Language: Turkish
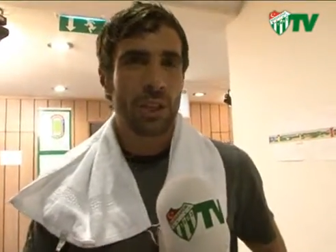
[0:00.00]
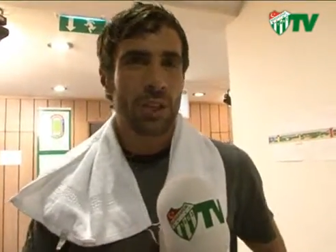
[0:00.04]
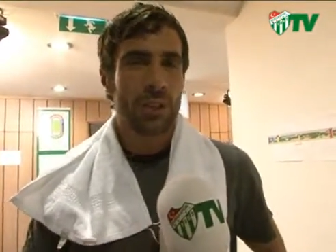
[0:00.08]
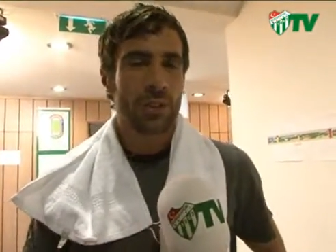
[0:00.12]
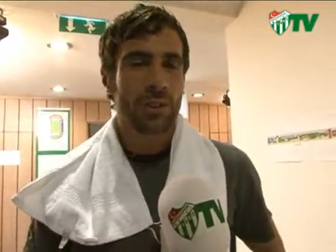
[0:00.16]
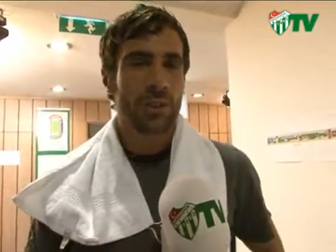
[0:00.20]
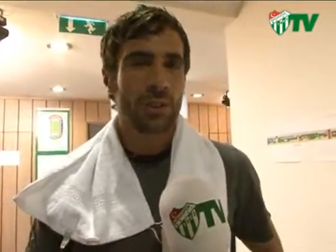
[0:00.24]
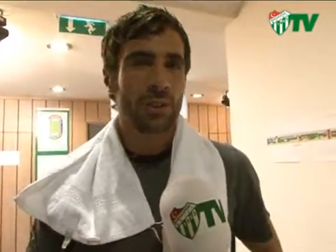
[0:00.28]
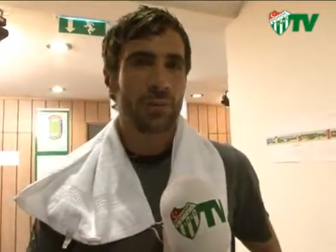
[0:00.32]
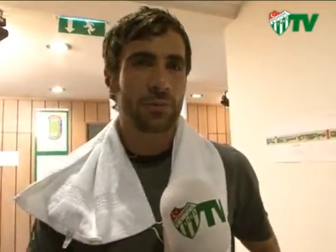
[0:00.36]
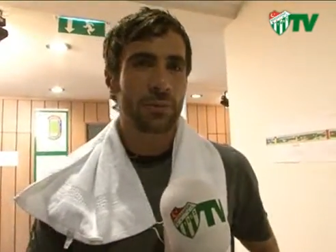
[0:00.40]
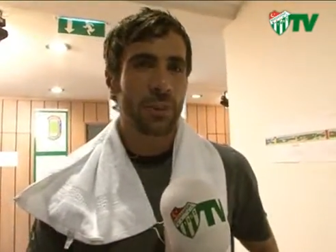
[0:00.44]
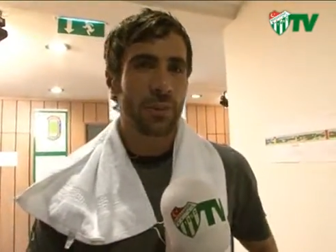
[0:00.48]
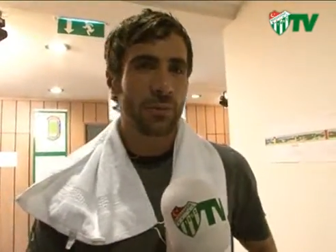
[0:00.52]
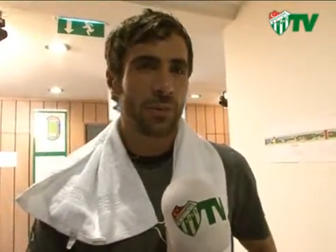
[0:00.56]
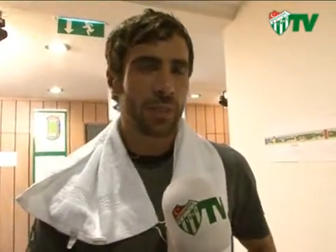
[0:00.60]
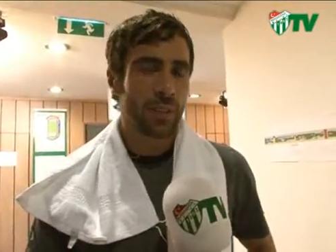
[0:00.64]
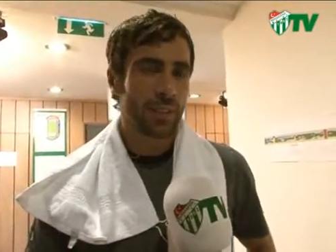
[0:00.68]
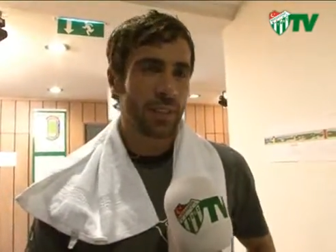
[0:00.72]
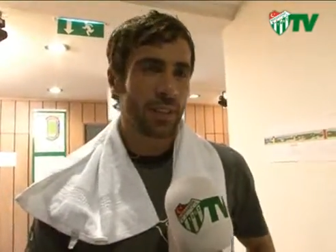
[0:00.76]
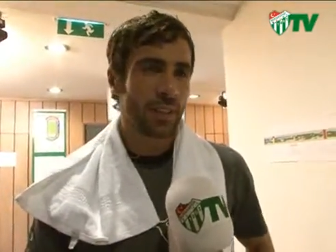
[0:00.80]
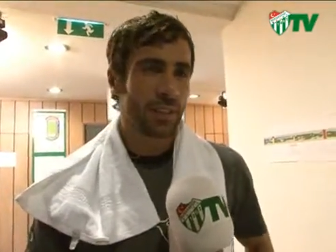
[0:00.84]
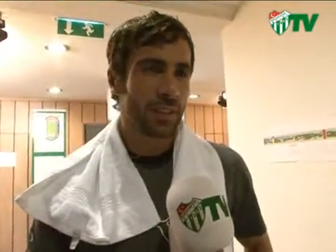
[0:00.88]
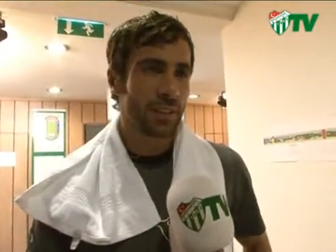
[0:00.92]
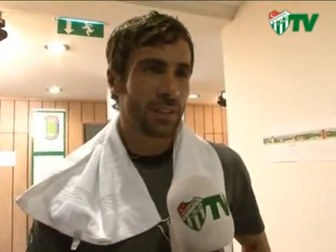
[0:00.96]
Sırf
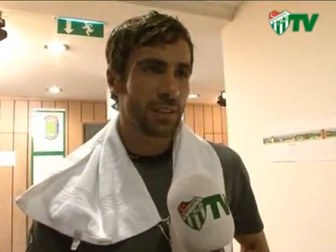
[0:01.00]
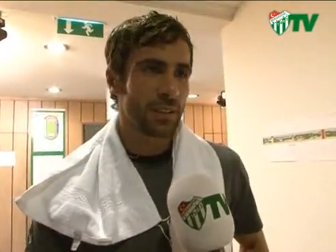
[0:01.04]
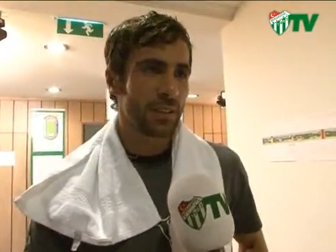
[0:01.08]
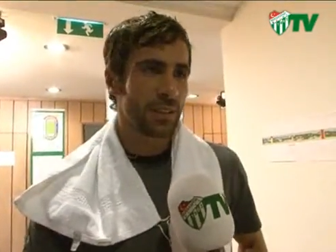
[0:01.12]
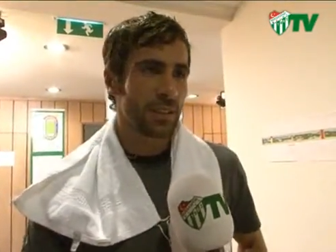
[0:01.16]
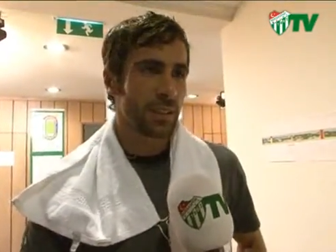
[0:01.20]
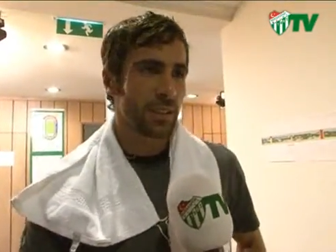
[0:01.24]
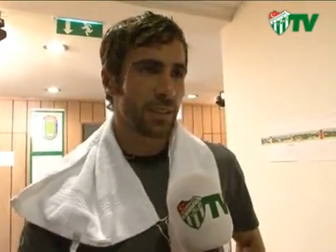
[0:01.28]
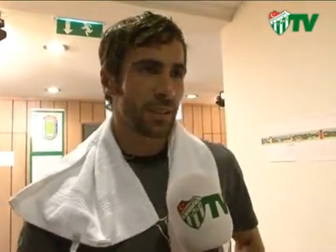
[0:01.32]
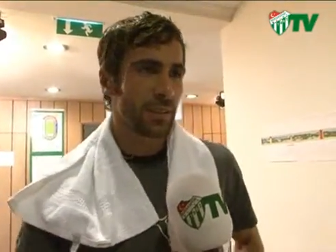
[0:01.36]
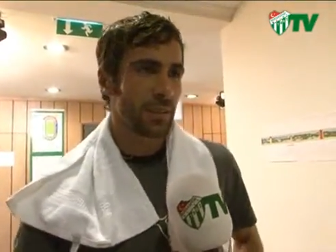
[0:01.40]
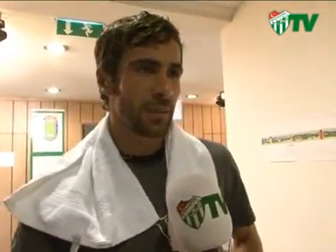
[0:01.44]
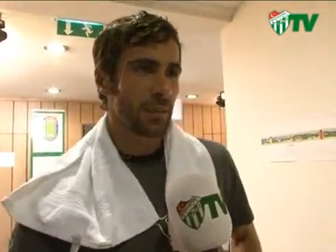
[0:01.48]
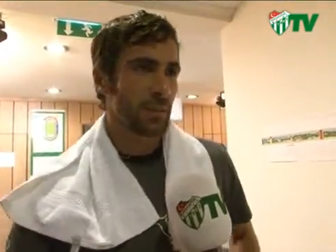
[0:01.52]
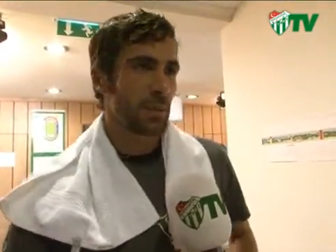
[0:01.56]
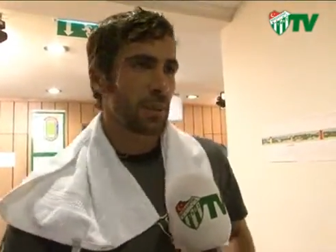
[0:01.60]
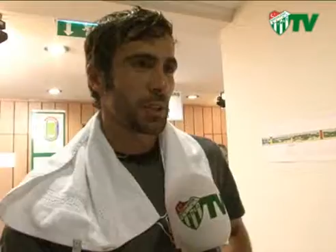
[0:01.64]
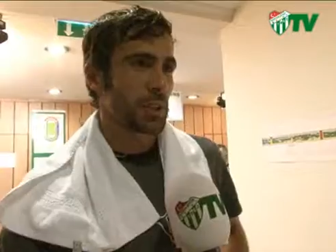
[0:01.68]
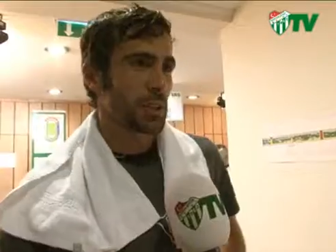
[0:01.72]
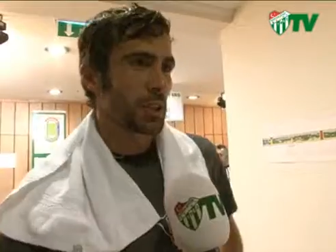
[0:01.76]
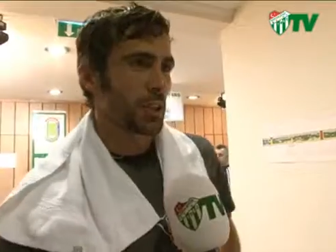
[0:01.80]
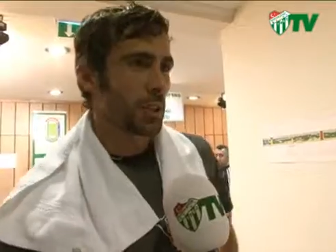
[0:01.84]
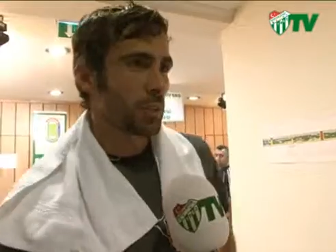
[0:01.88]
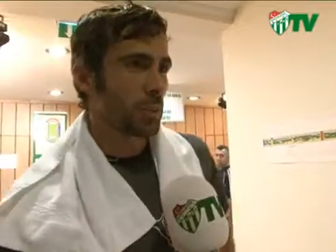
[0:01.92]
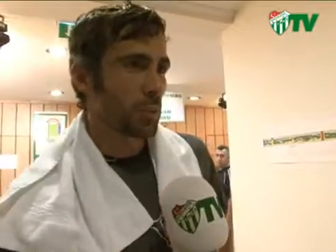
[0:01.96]
defans hattında
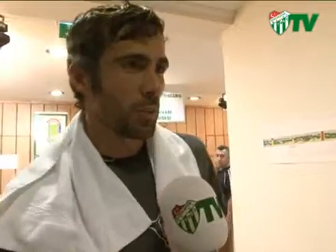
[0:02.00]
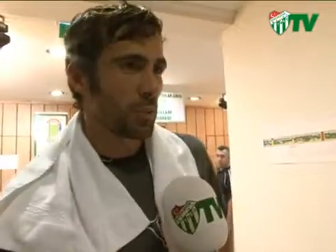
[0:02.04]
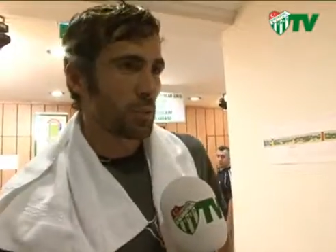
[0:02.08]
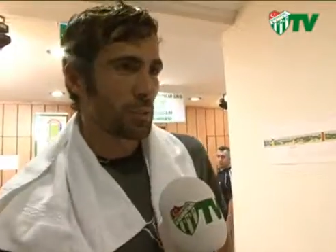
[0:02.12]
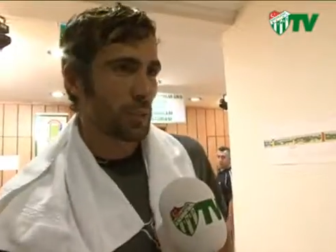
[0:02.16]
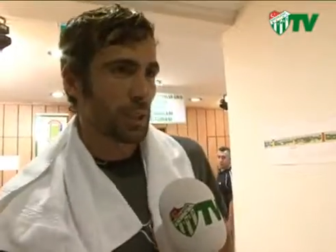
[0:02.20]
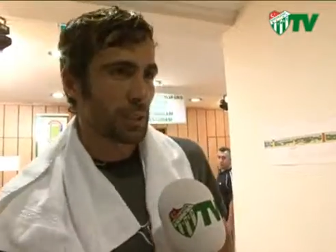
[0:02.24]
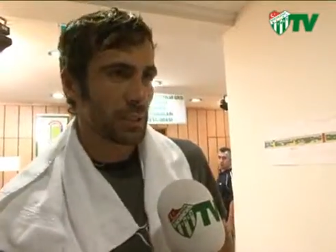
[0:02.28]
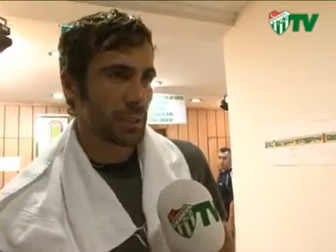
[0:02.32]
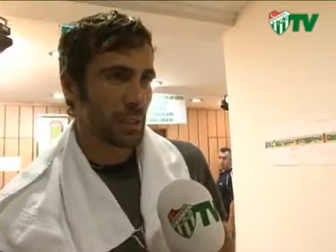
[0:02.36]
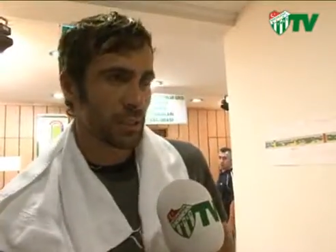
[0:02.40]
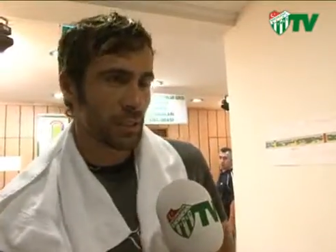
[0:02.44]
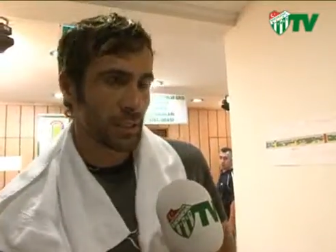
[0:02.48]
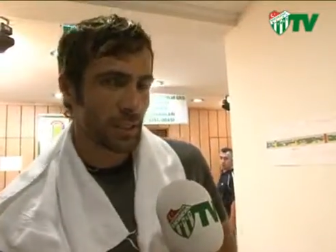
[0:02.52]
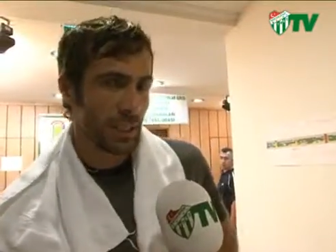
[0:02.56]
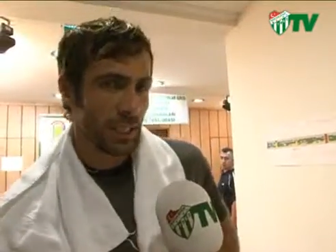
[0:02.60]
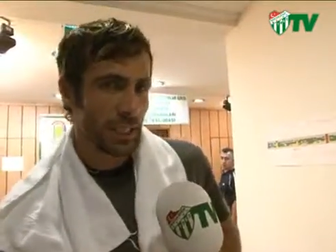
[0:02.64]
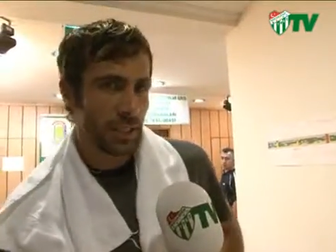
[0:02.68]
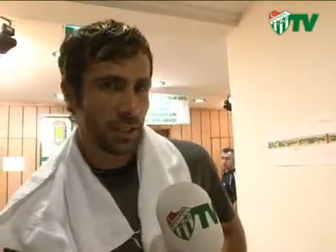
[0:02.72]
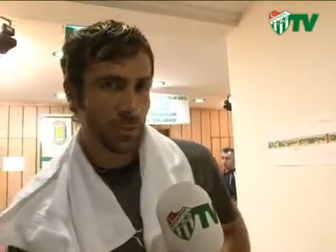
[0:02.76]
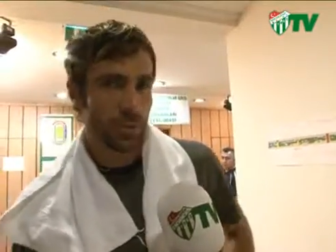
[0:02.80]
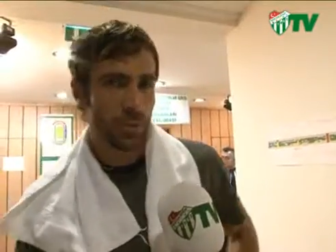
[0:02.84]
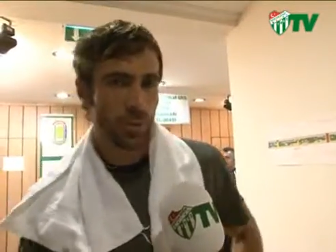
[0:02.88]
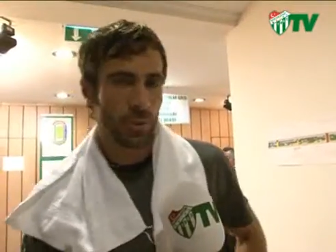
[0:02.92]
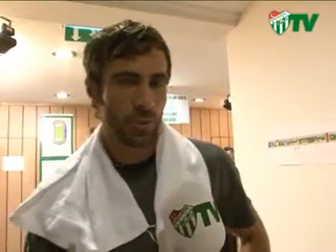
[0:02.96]
başarılı olmakla
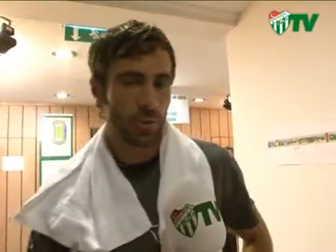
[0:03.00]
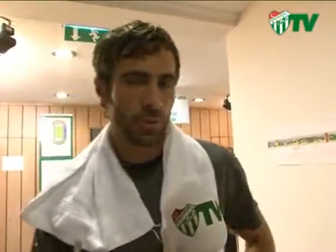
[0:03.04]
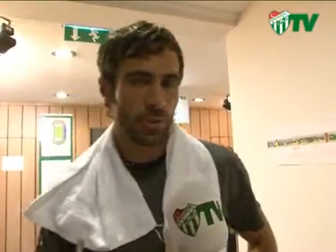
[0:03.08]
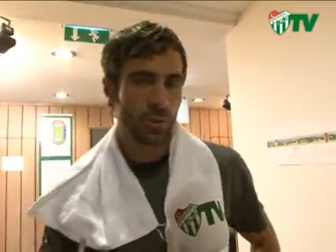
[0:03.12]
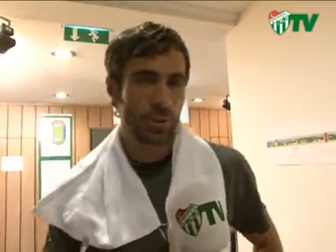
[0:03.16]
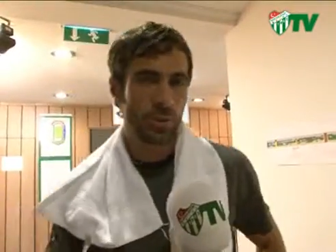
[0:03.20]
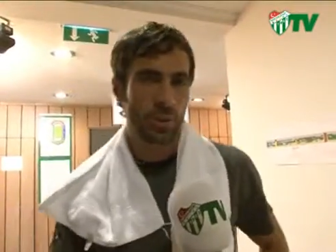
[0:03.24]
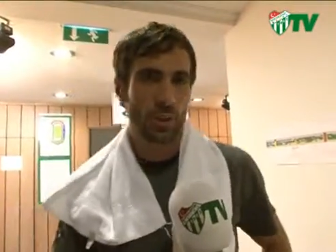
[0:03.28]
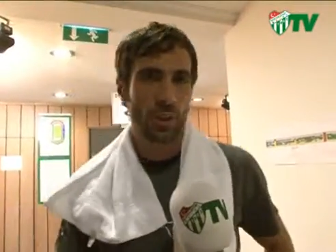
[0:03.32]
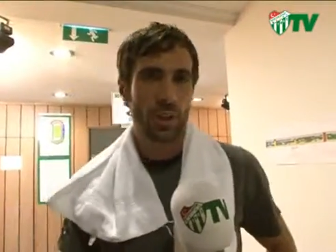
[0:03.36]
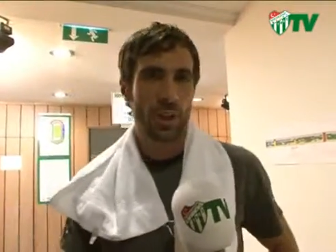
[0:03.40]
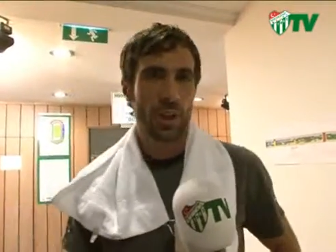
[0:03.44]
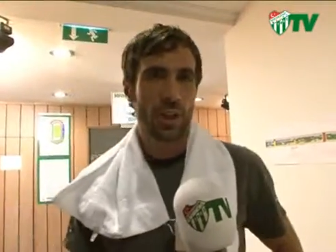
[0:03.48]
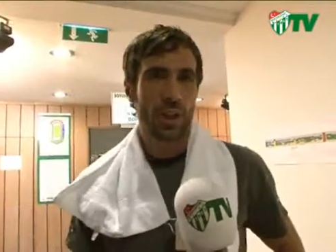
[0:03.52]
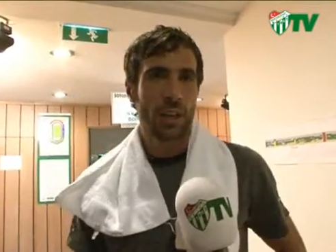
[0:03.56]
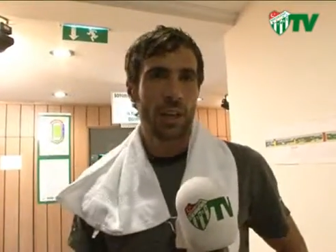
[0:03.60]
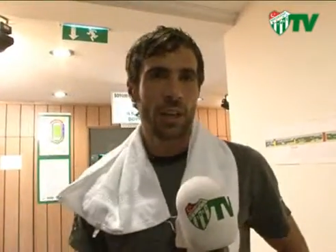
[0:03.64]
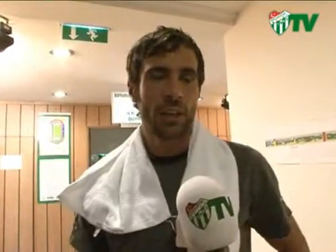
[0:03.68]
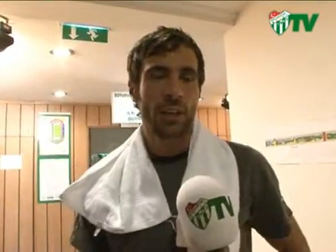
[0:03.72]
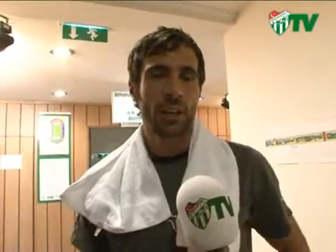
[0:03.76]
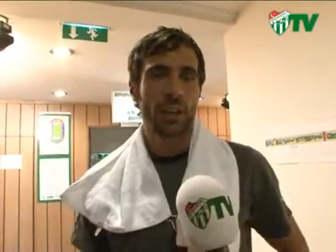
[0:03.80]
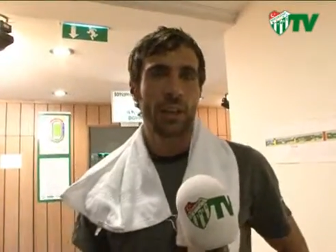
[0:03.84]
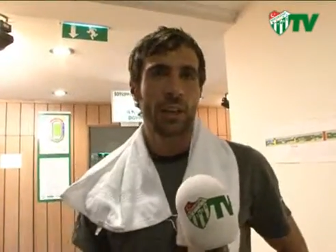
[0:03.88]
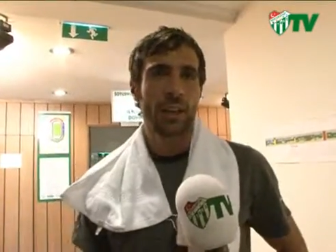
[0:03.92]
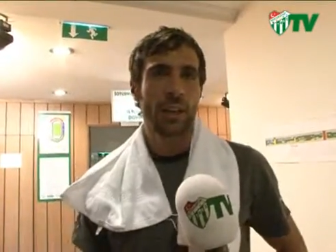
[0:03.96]
yetmiyor. Çünkü
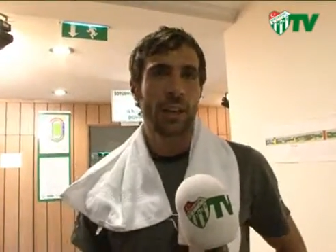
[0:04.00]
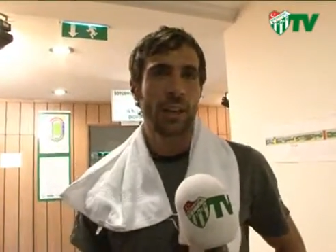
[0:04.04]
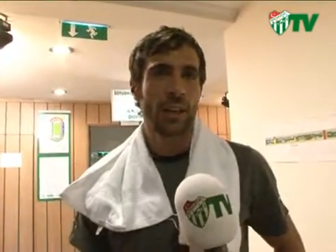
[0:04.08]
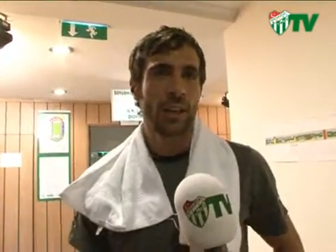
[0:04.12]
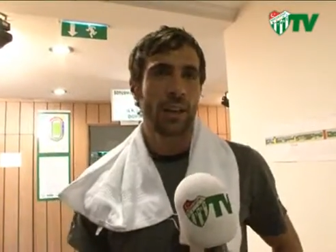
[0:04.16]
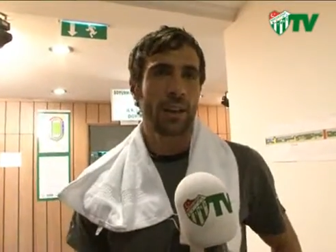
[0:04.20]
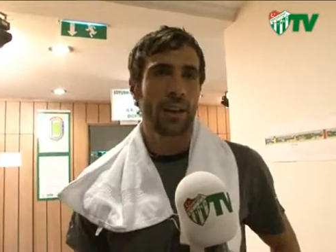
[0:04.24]
e,